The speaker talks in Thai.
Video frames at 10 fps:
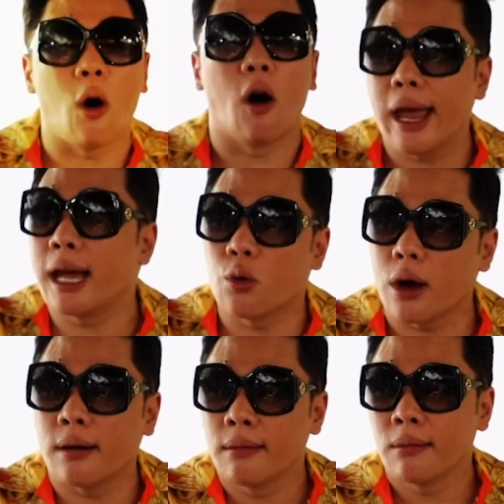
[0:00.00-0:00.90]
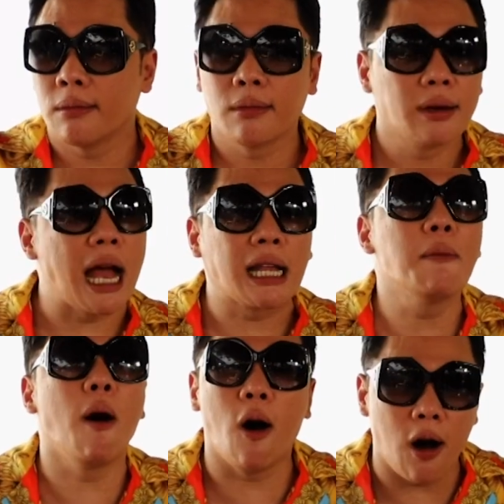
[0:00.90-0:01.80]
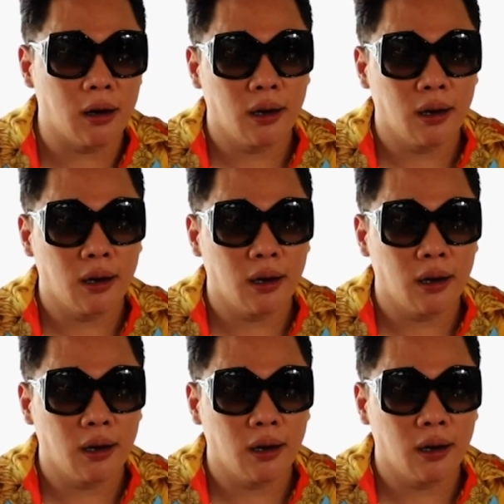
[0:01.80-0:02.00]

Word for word: ของเองด้วยอย่างที่บอก